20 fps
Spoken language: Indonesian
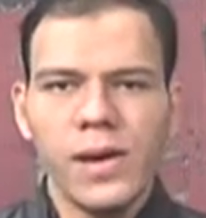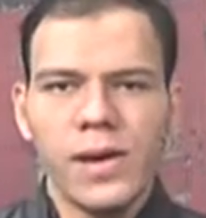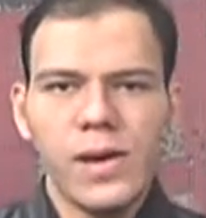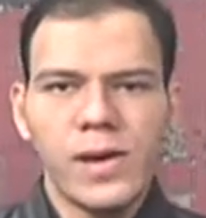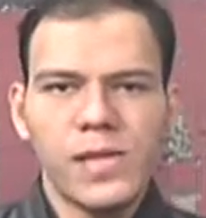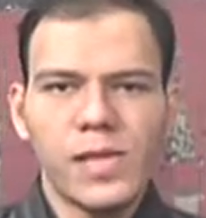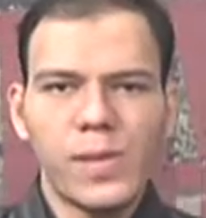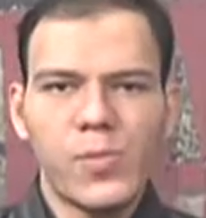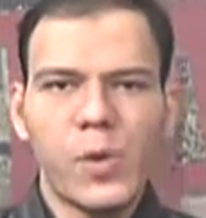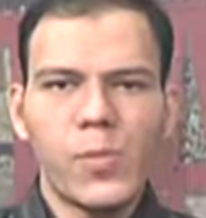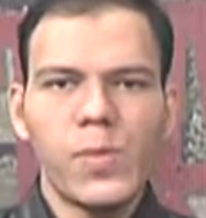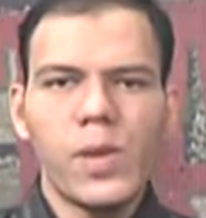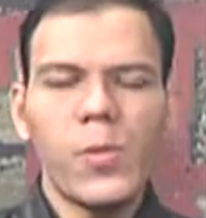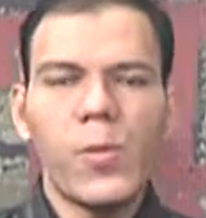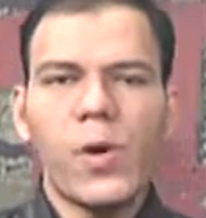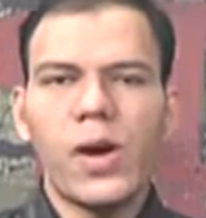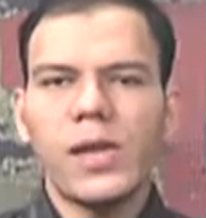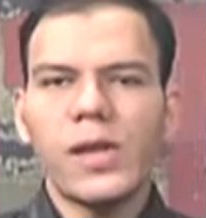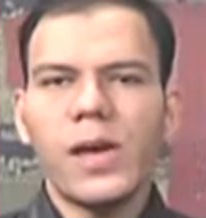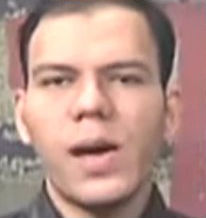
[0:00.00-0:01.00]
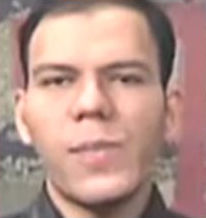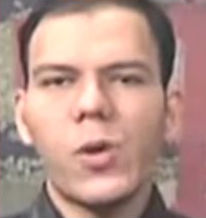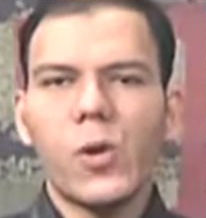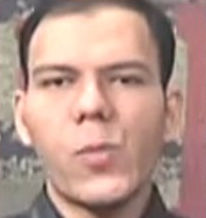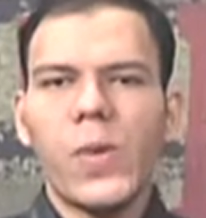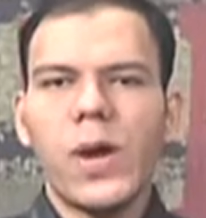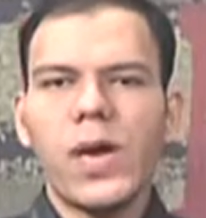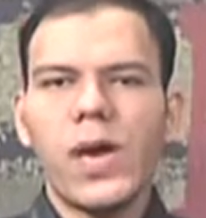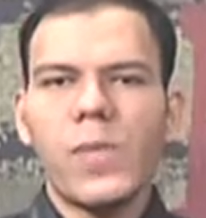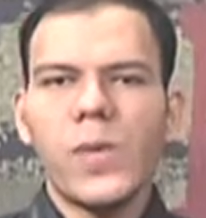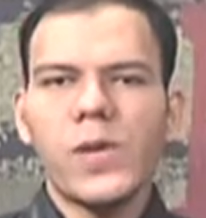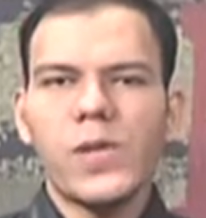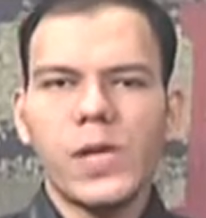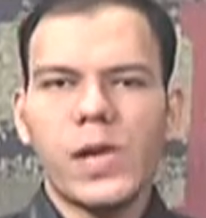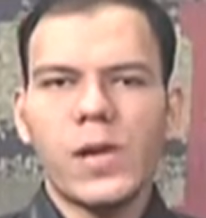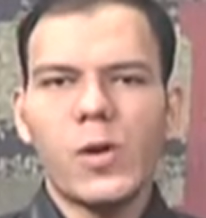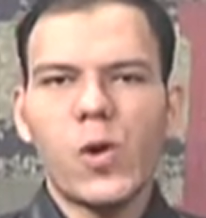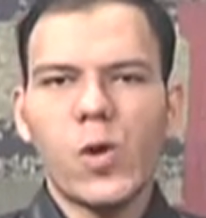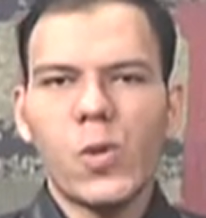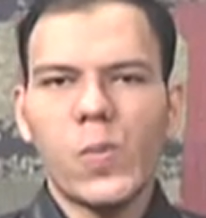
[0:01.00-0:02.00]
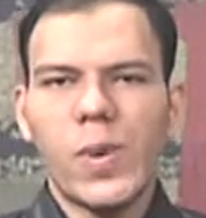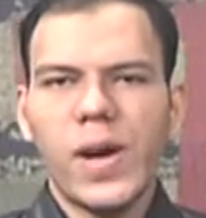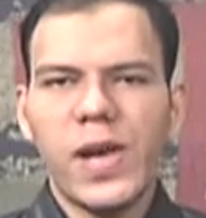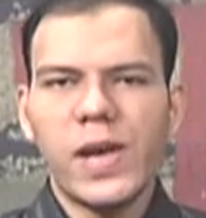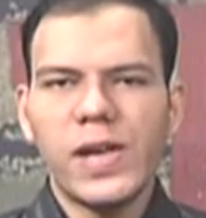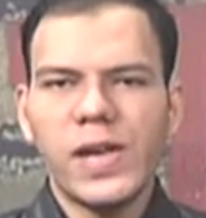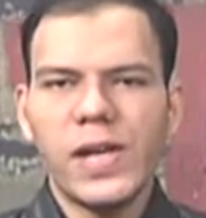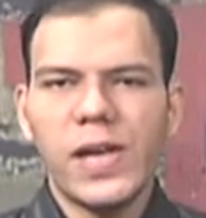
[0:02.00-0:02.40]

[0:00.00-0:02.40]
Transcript: Sebelumnya, warga berupaya mencari korban